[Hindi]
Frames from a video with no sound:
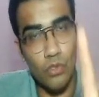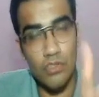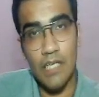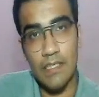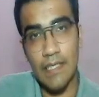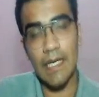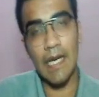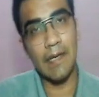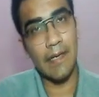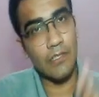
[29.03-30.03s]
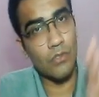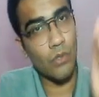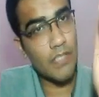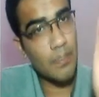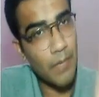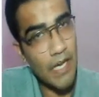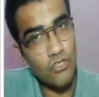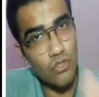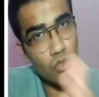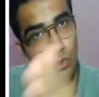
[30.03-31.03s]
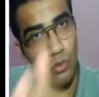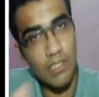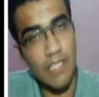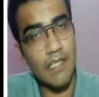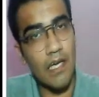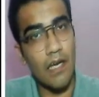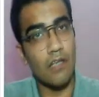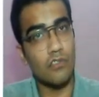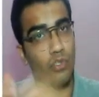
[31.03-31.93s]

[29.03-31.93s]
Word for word: साल के कैलेंडर हैं 2005 और 2011